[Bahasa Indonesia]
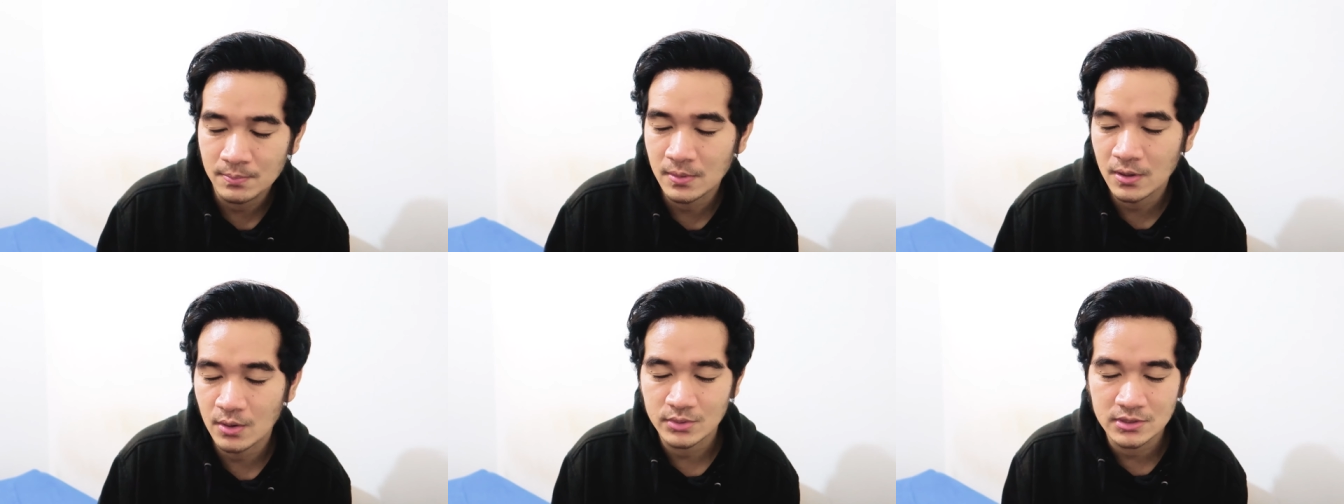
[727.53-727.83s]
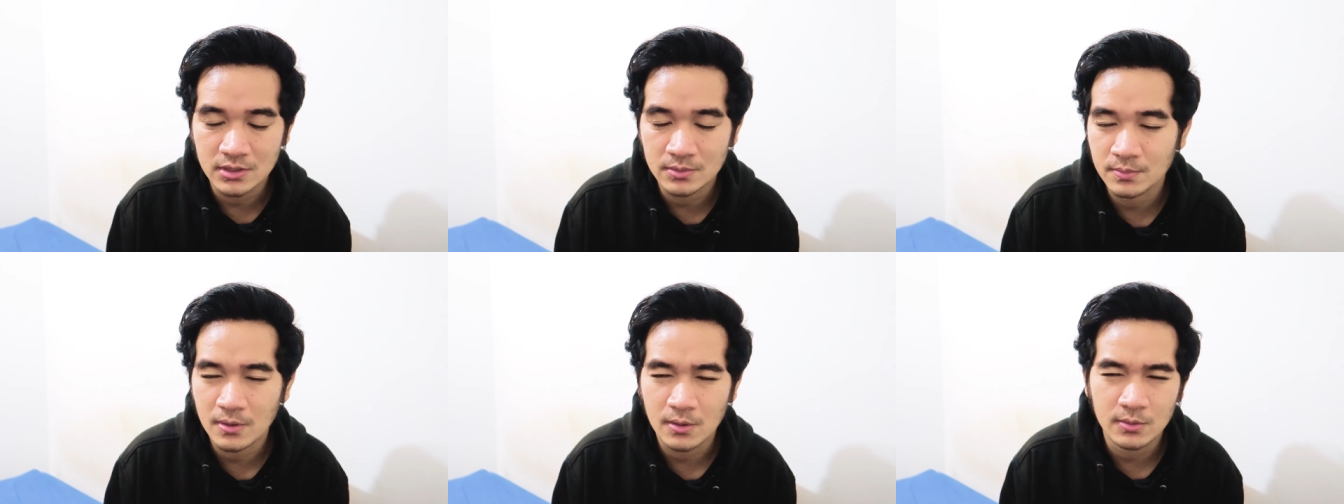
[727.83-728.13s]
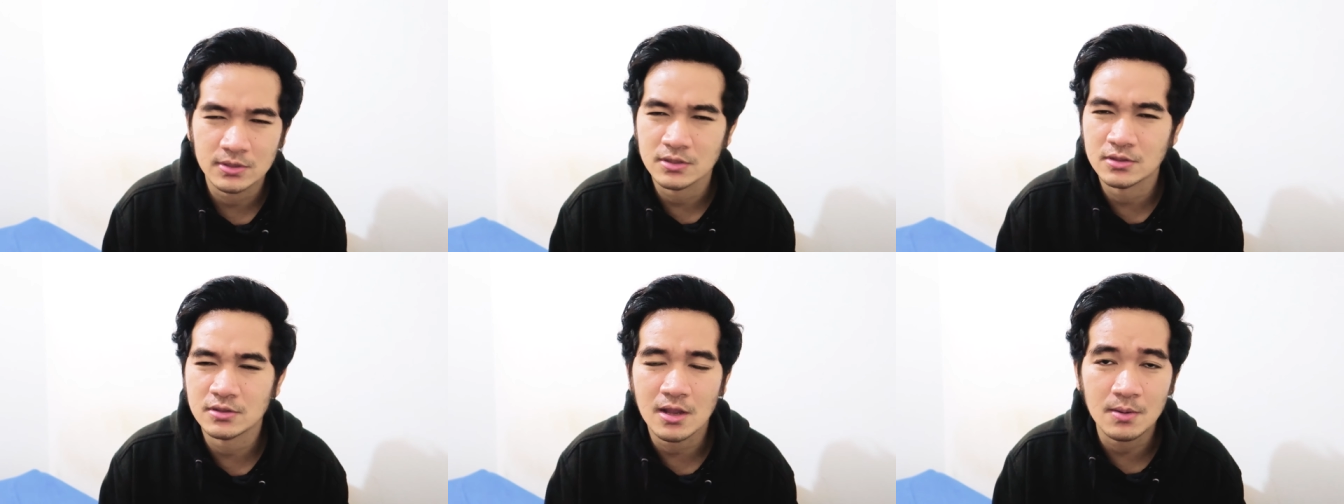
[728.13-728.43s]

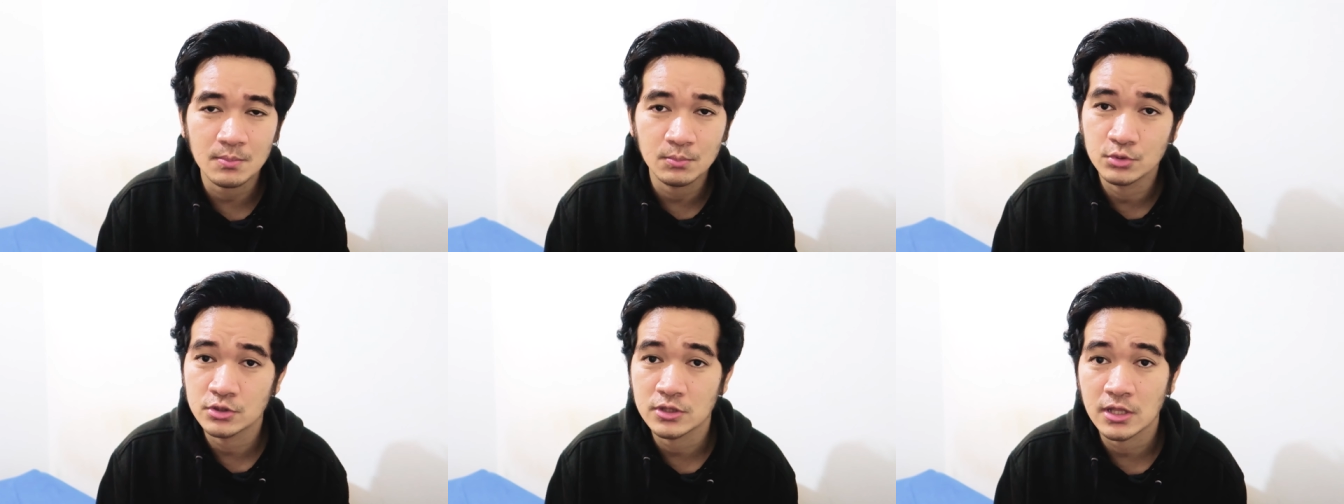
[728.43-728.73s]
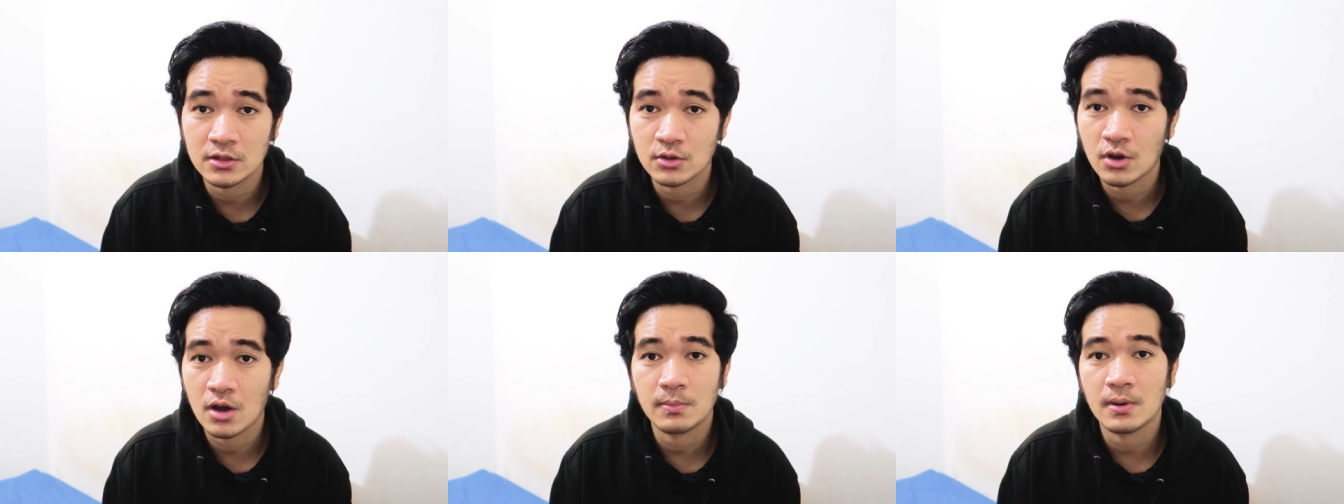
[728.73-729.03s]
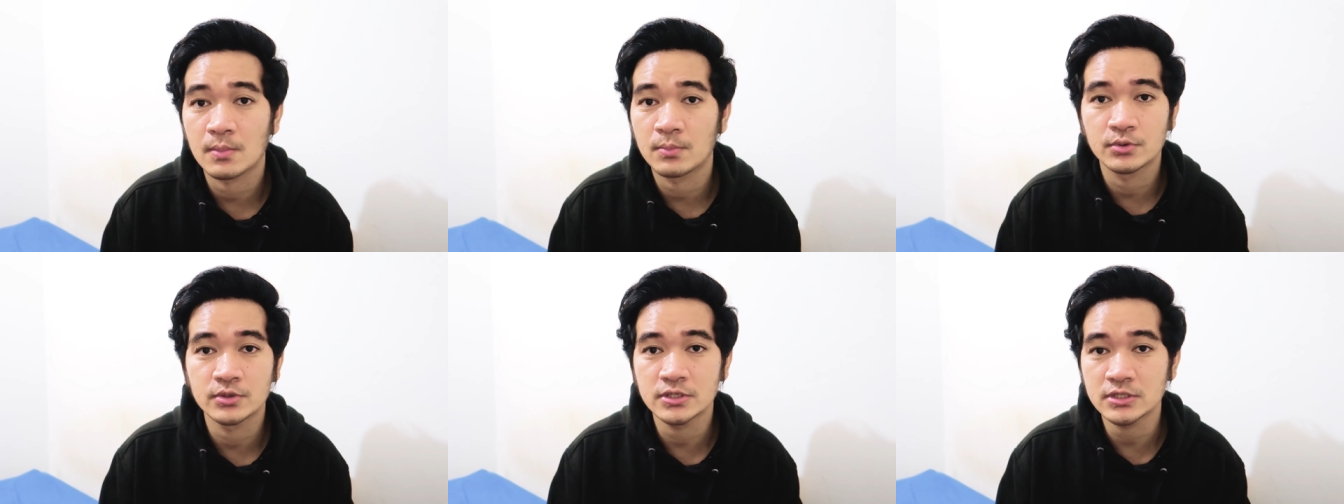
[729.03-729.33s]
perawatan-perawatan rambut atau
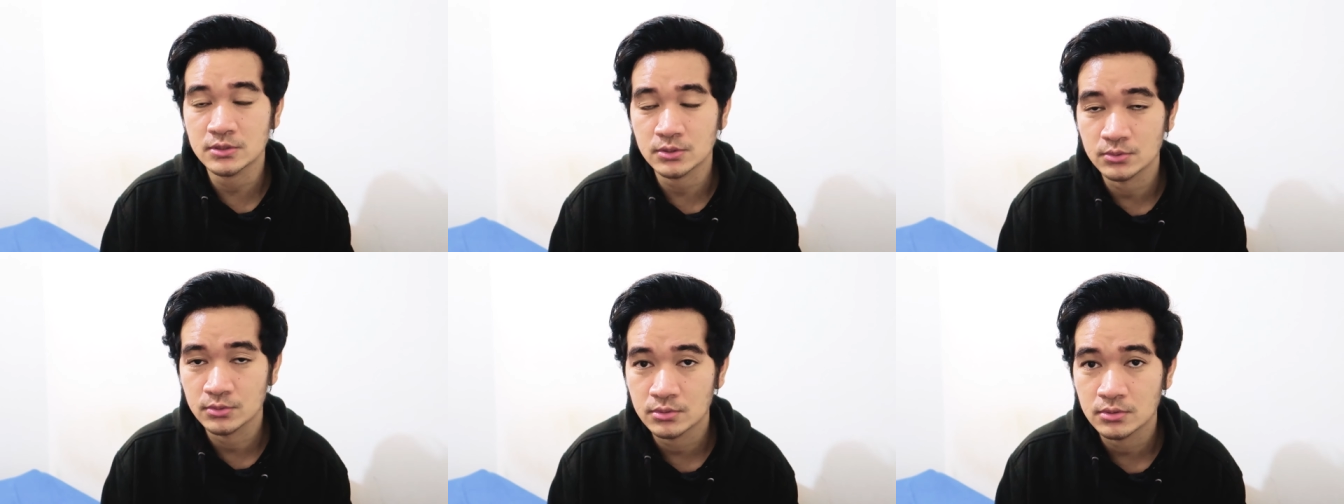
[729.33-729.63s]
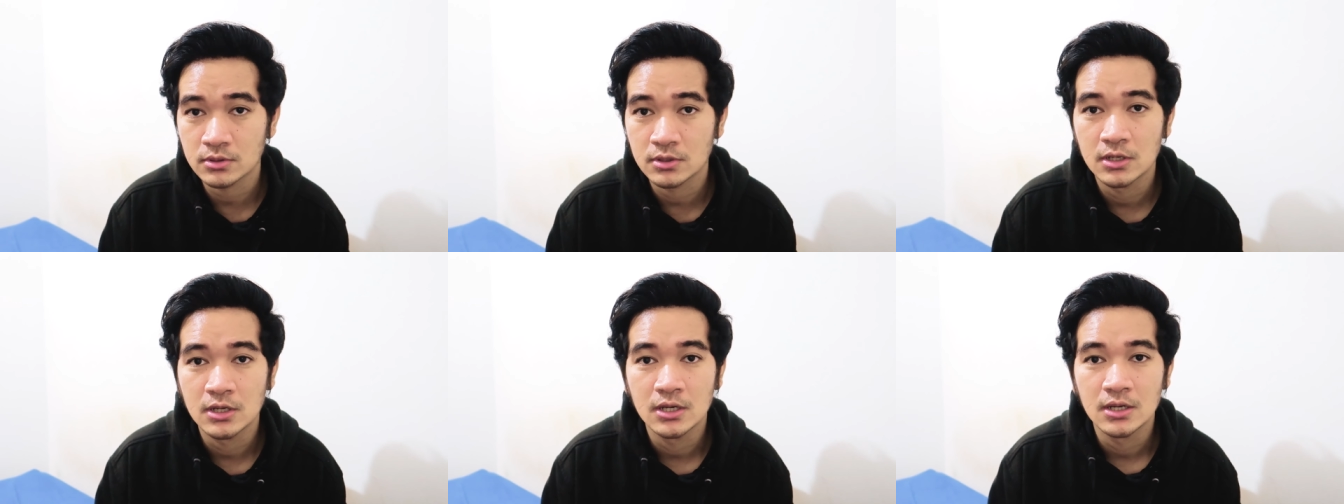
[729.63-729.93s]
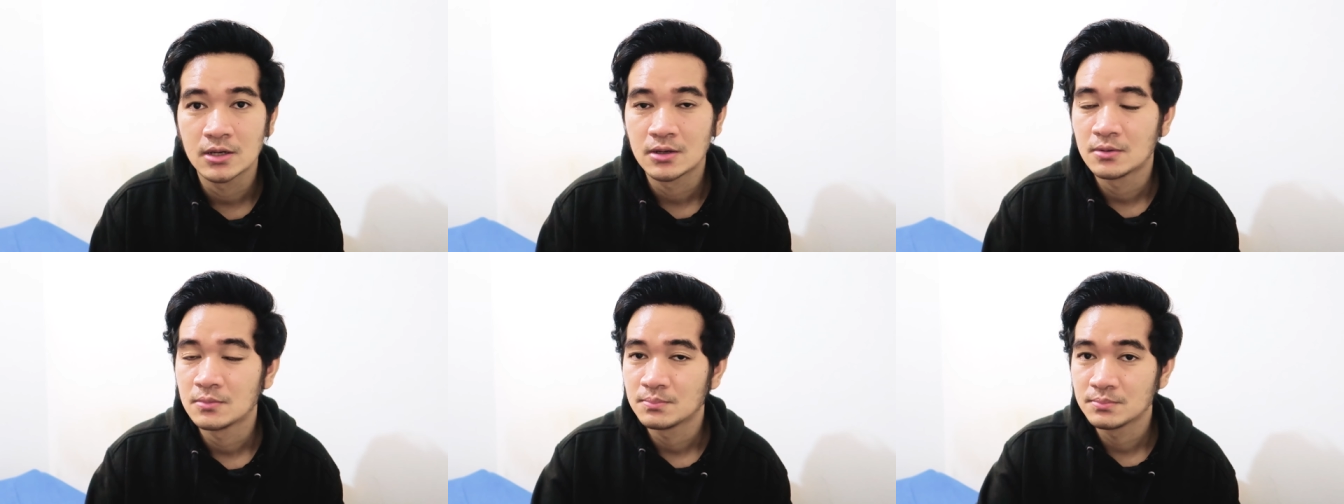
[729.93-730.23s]
apapun itu,
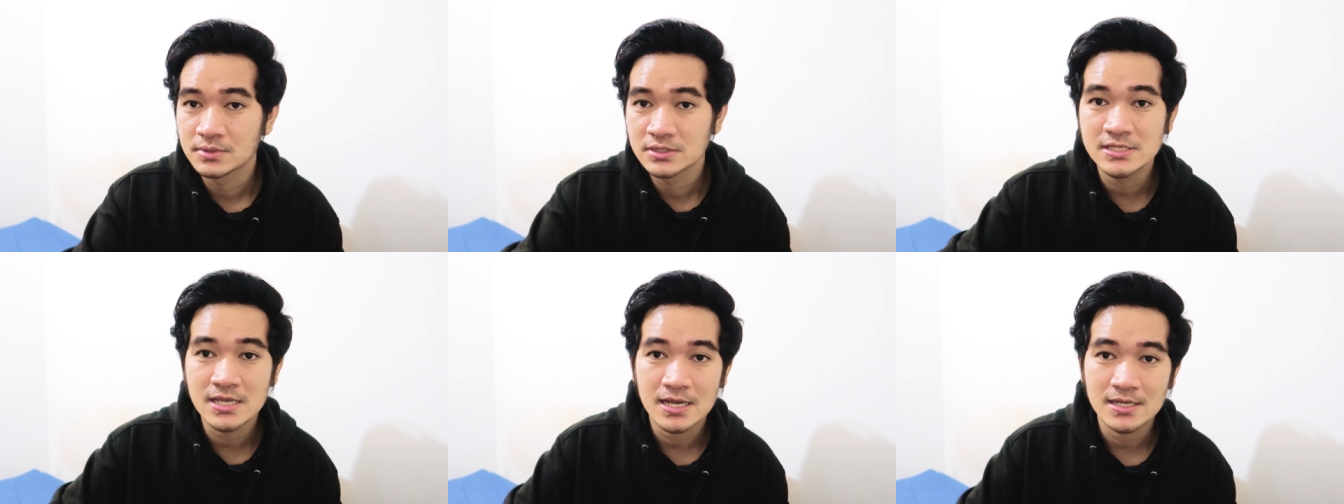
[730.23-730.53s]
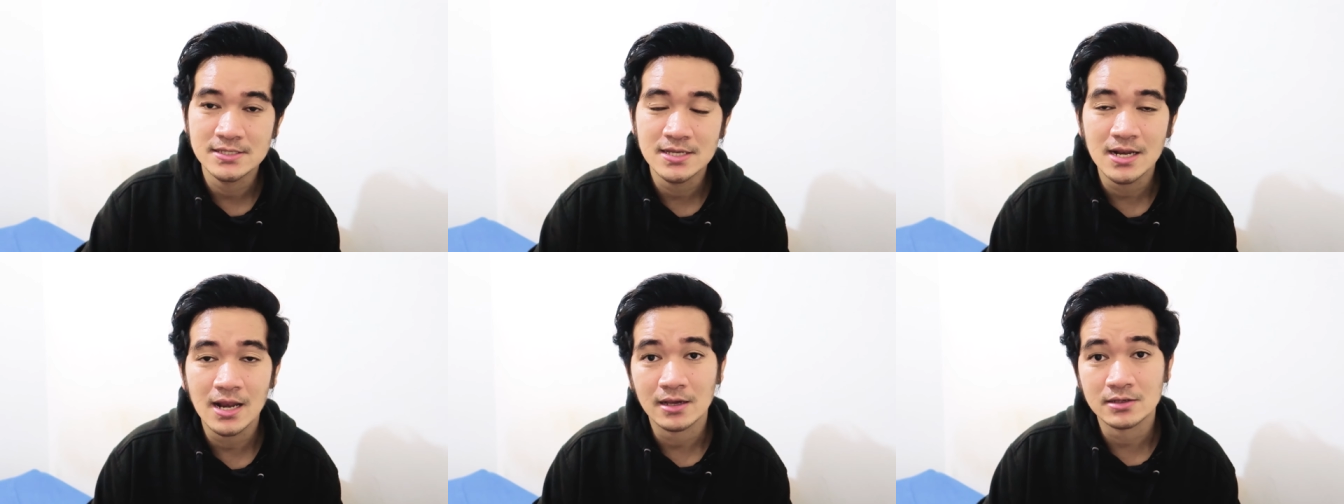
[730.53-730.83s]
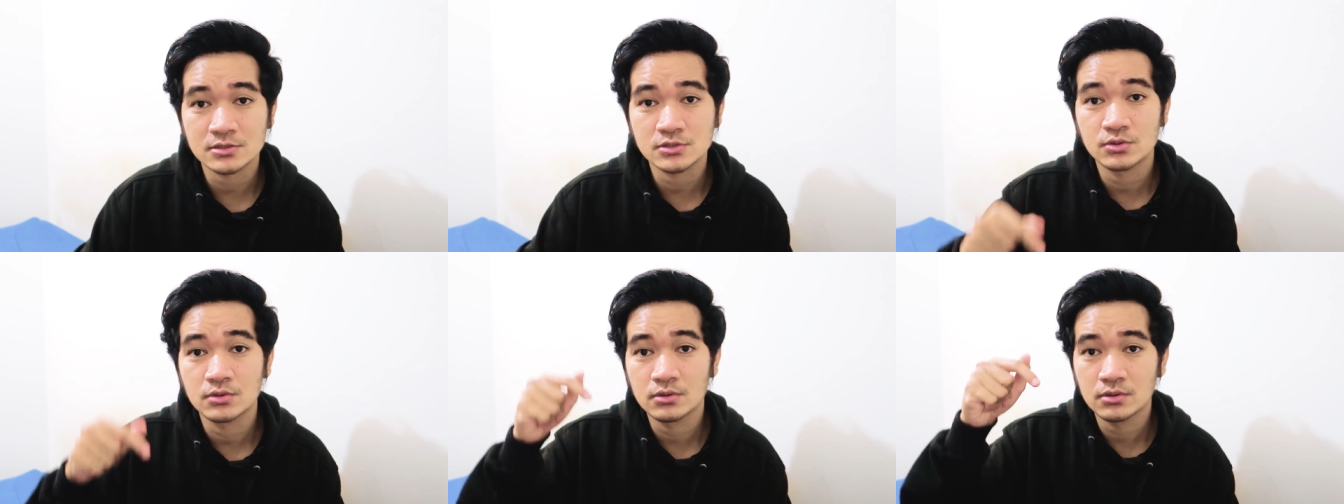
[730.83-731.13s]
bisa aja
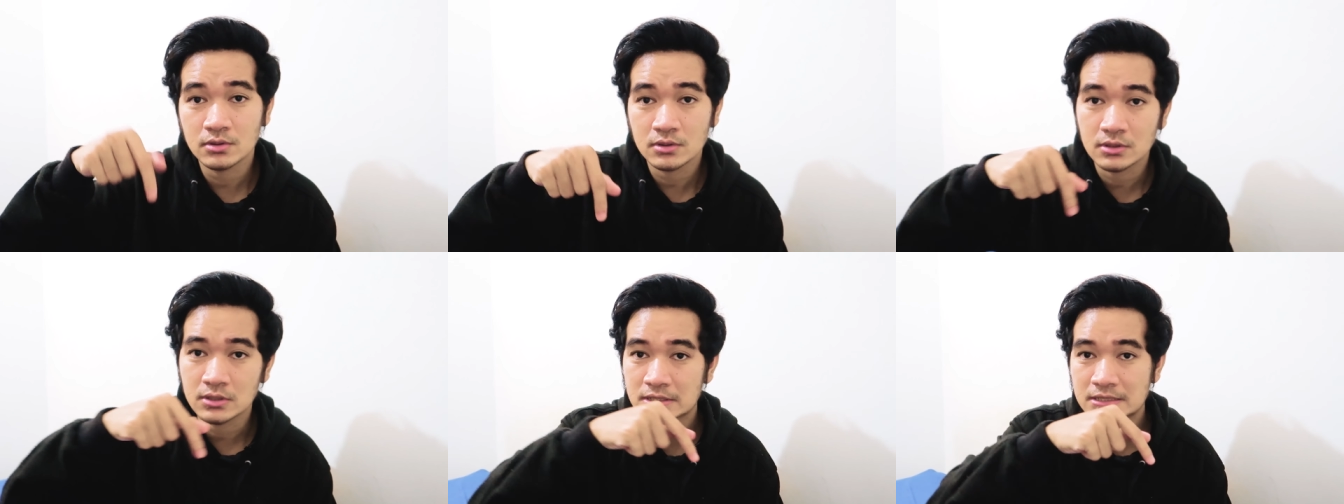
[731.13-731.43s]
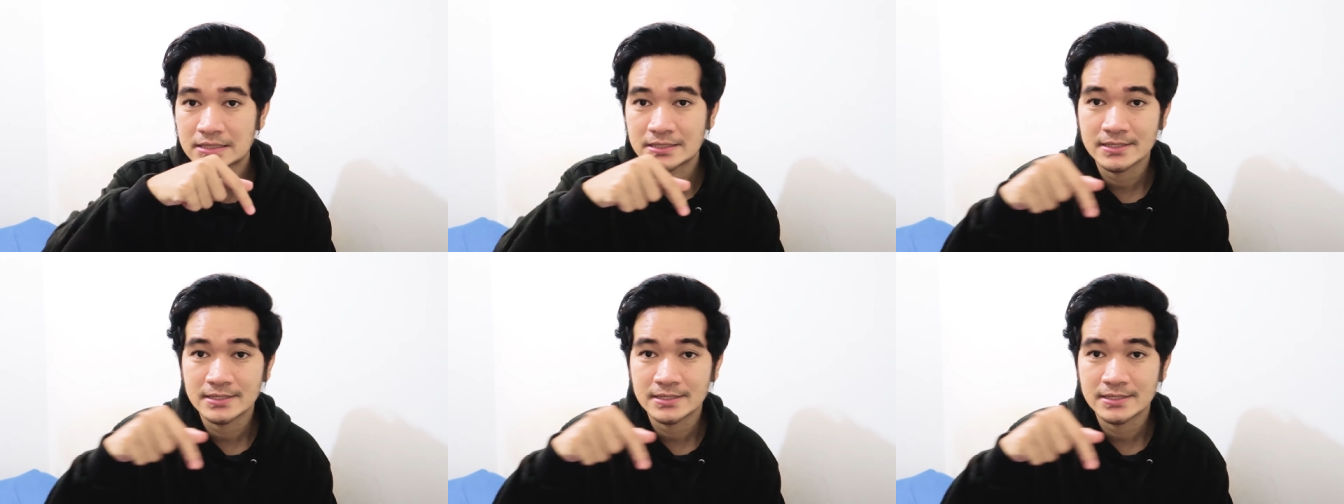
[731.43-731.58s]
langsung